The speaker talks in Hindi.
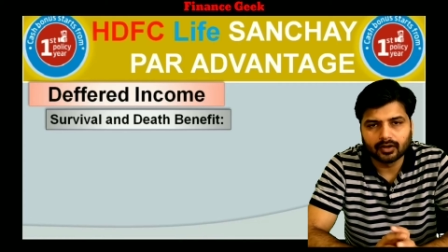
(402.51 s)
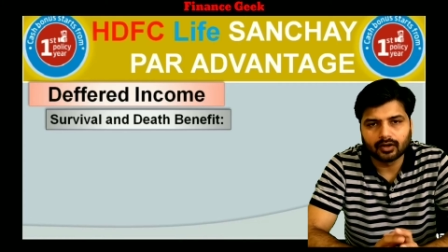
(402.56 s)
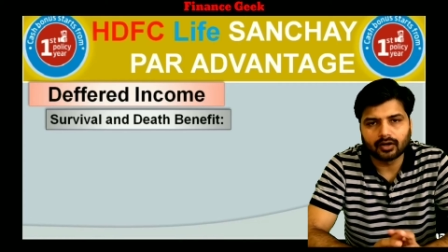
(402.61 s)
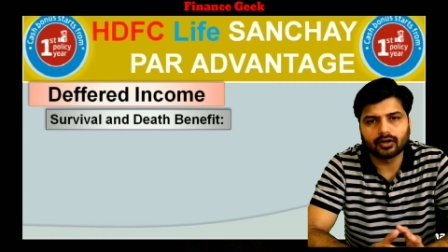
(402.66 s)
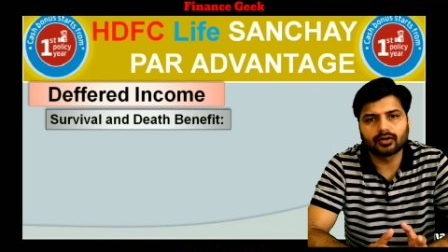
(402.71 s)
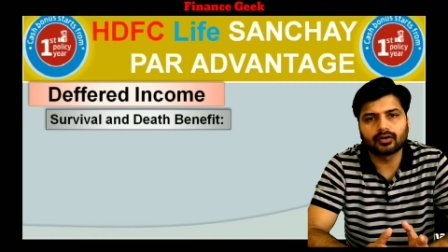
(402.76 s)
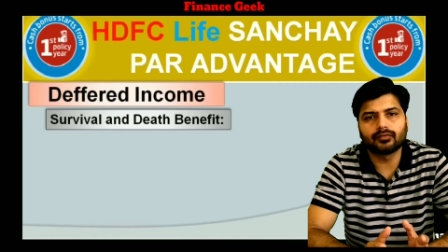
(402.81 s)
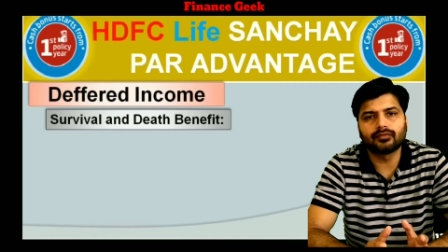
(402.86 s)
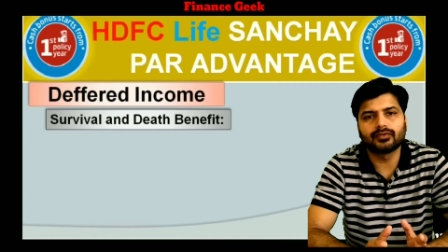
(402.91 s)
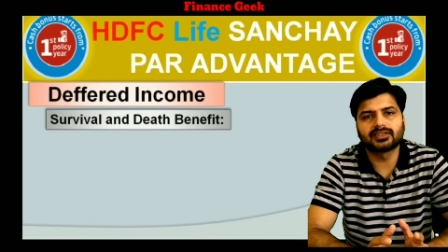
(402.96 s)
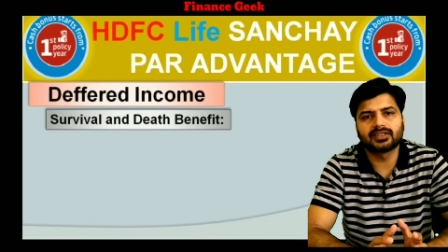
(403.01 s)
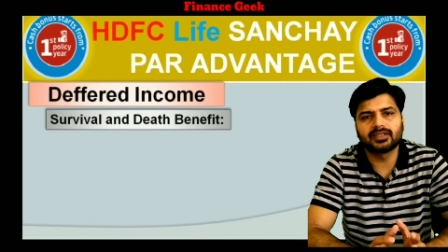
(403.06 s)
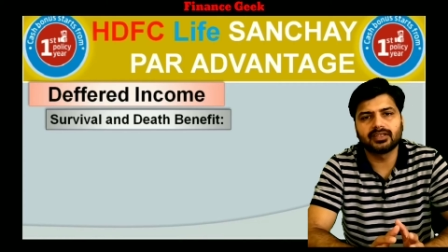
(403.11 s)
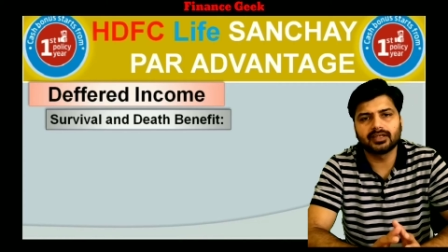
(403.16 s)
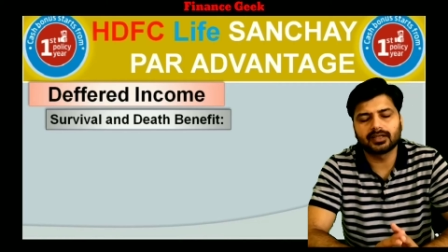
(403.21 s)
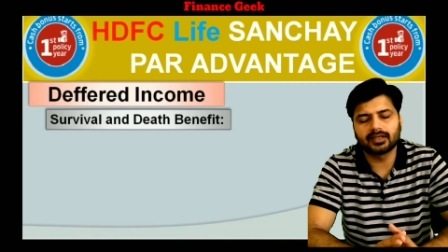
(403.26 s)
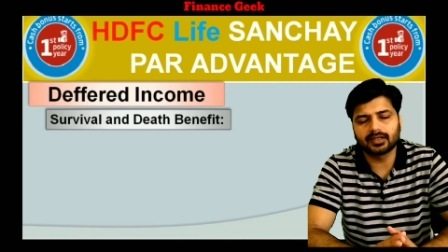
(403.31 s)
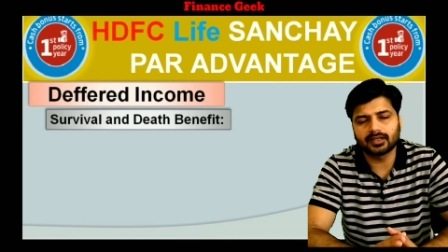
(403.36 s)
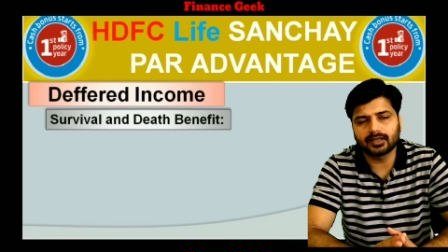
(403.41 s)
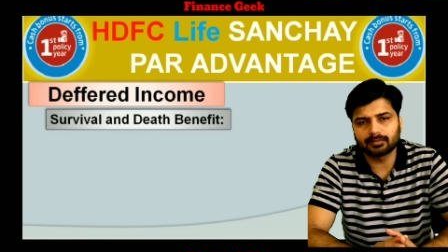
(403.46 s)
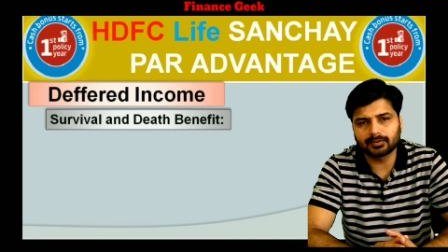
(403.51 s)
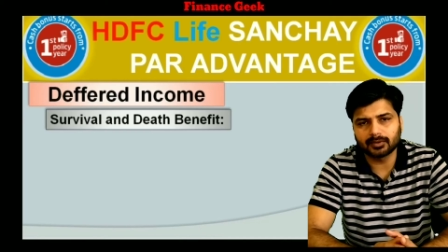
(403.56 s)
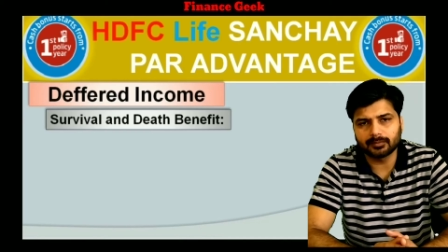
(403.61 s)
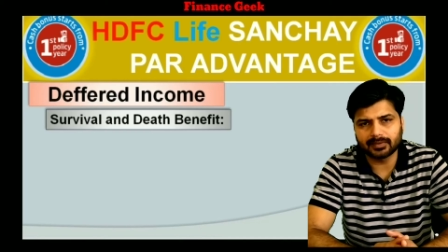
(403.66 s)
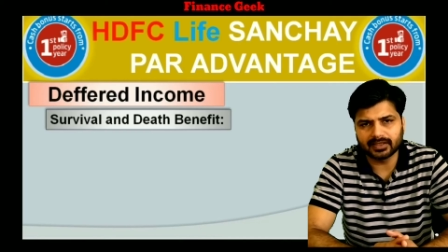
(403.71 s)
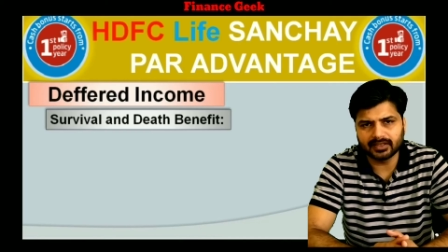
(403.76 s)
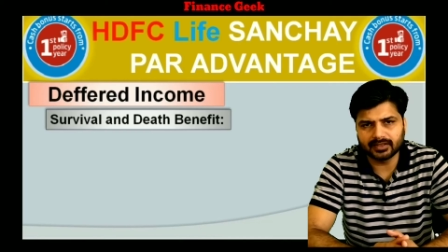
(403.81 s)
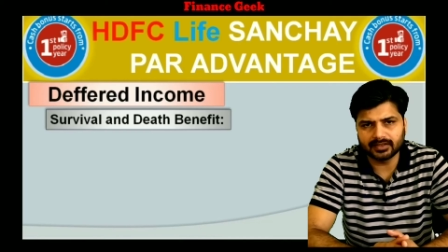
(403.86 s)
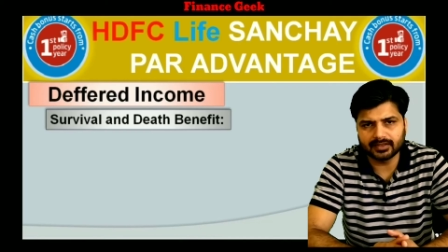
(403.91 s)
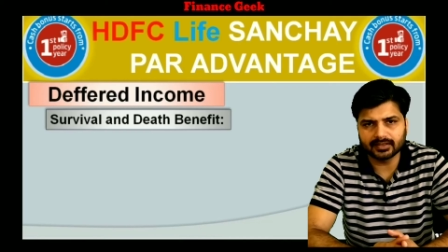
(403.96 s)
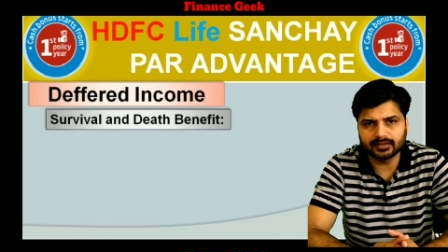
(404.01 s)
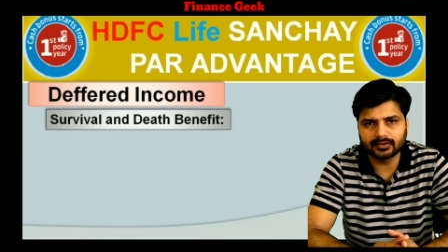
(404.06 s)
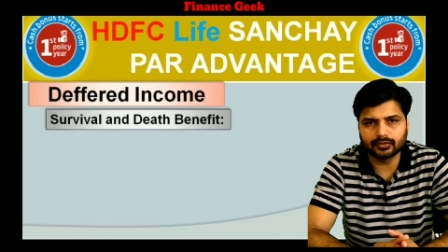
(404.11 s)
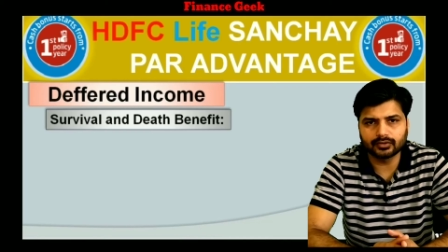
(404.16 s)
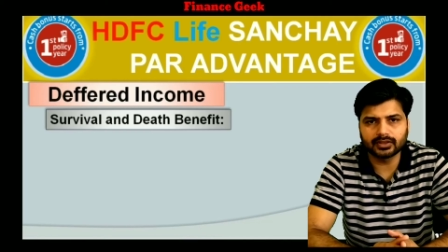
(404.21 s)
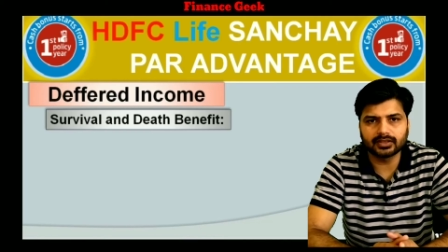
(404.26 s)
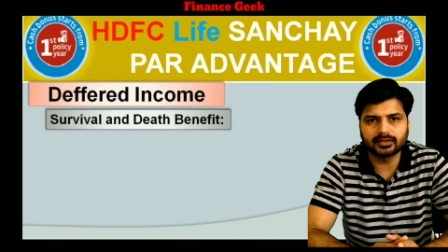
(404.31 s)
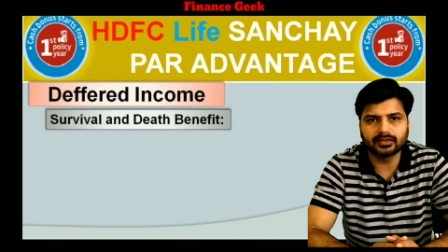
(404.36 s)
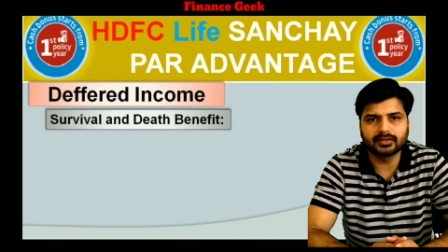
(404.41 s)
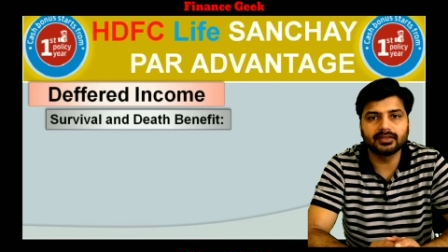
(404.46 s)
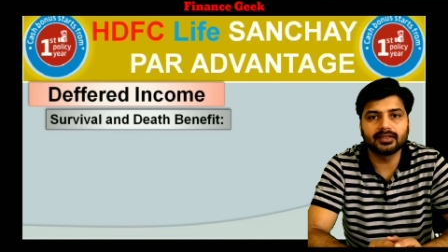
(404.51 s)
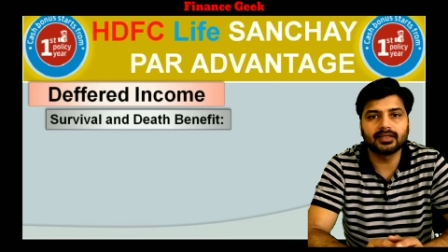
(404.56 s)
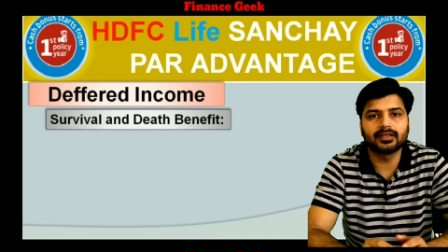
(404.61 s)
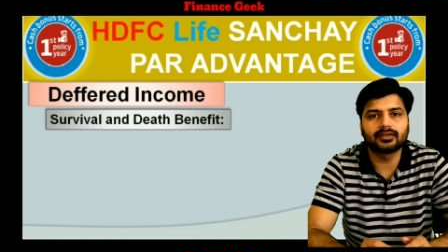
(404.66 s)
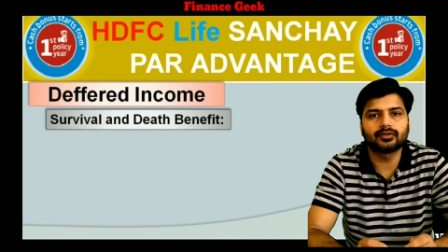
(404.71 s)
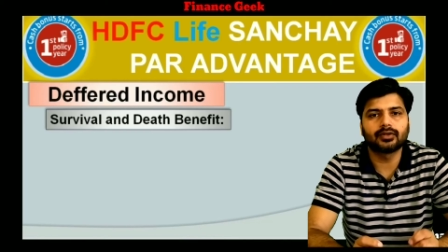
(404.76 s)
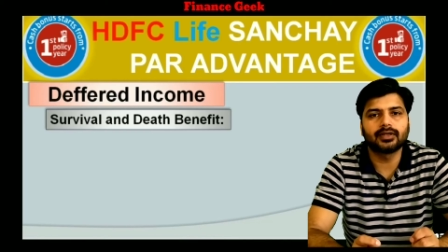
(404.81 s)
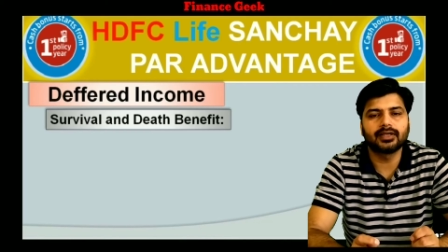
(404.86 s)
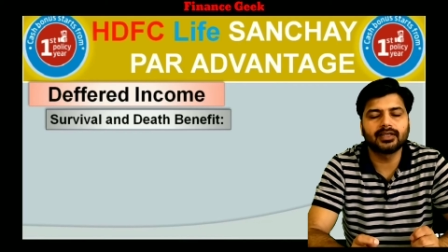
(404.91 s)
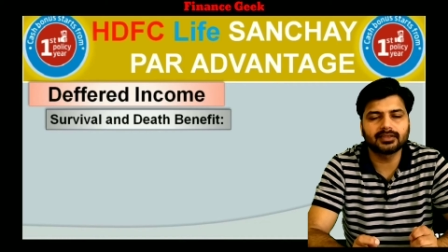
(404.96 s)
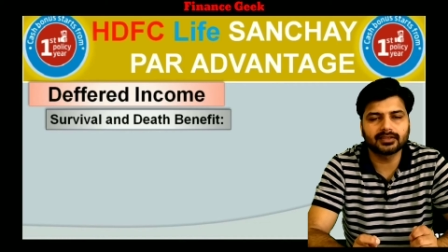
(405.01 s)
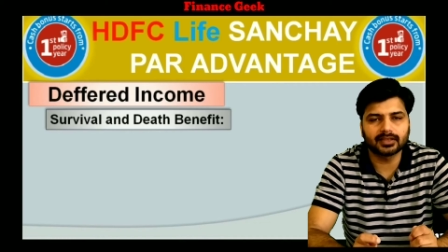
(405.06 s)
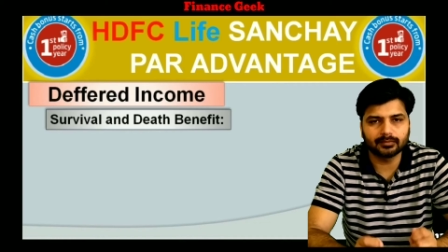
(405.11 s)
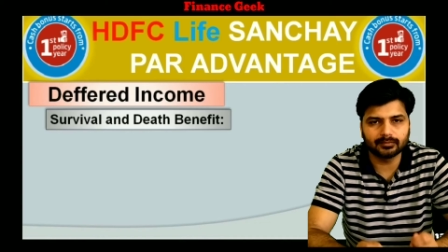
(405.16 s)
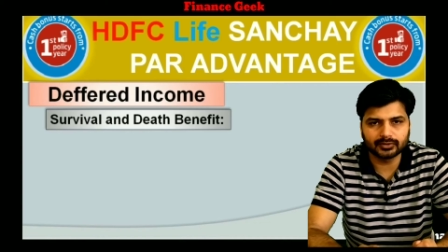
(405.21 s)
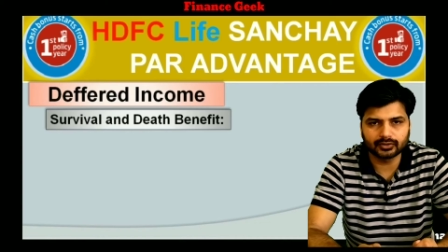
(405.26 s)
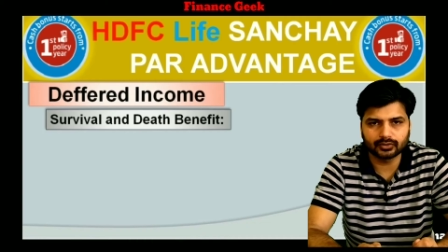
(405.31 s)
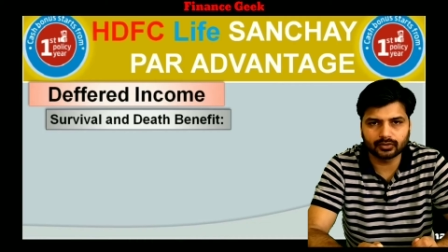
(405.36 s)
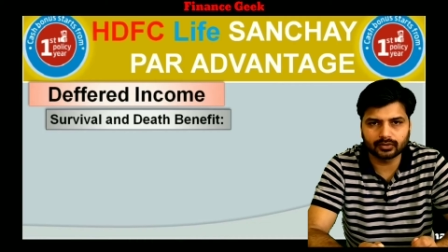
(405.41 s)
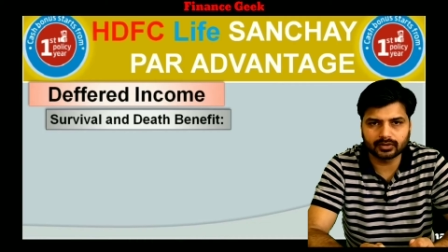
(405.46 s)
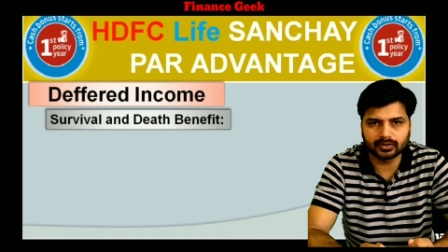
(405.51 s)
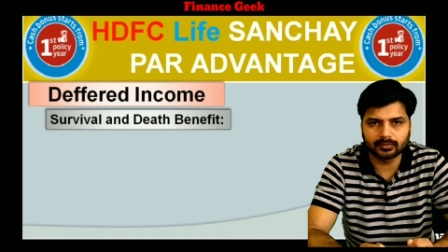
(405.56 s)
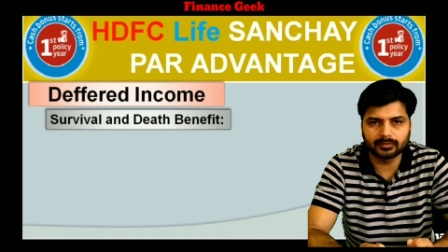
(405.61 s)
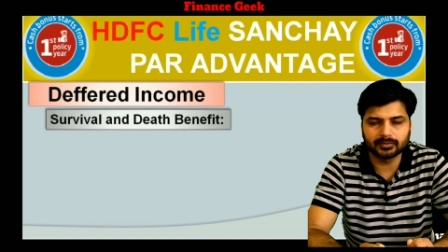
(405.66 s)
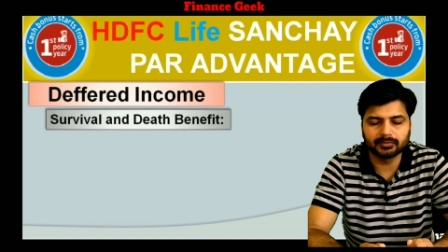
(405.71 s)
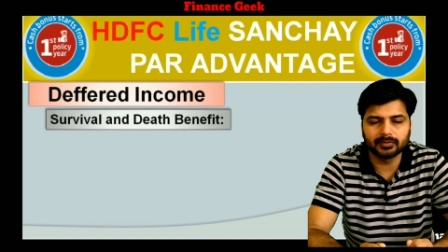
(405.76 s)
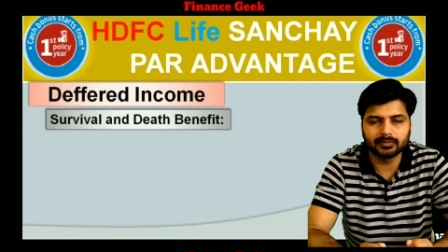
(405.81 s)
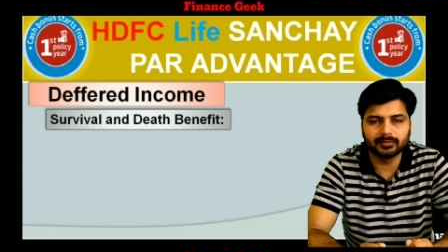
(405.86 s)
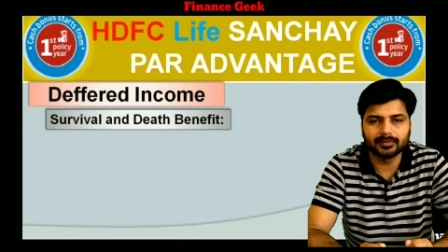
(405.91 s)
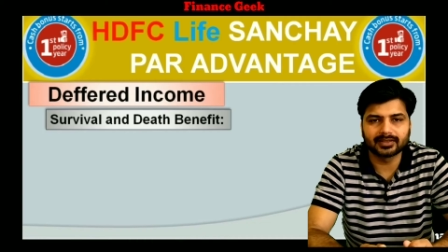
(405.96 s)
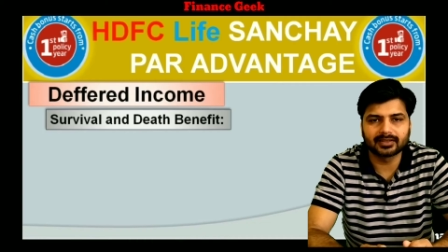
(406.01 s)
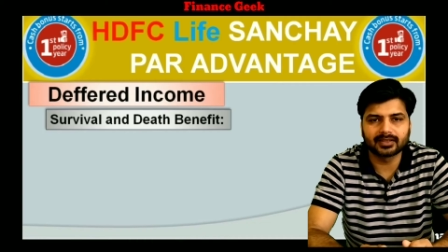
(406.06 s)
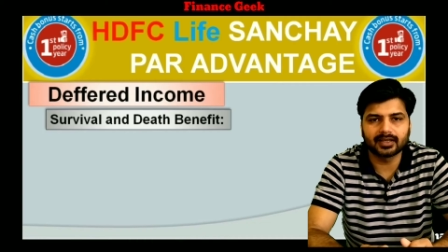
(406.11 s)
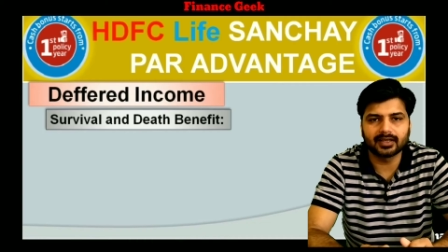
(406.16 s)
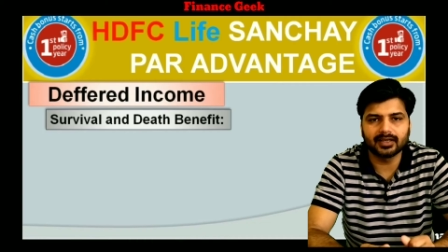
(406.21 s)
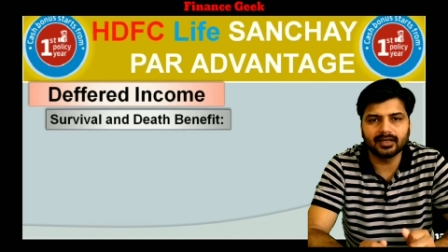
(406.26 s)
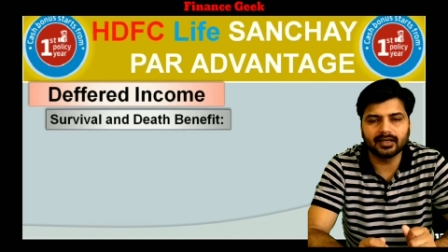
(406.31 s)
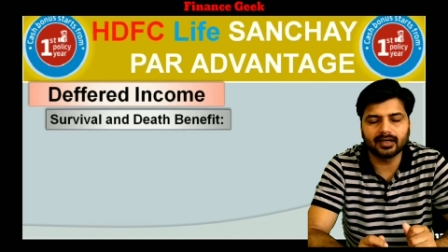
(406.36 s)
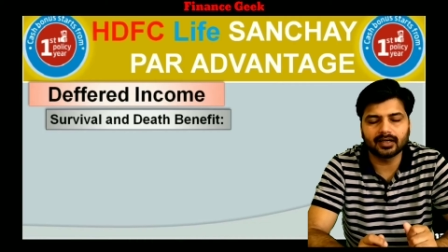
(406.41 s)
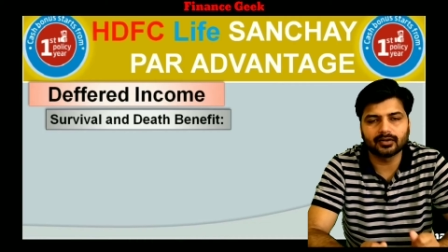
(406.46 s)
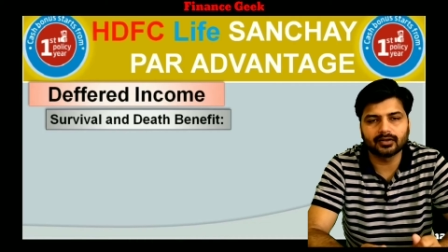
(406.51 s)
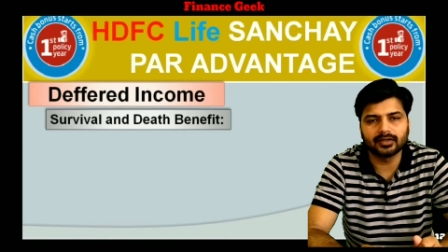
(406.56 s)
और ऑब्वियसली अगर आपकी पहले डेथ हो जाती है तो एक सम शॉर्ट तभी भी मिलता है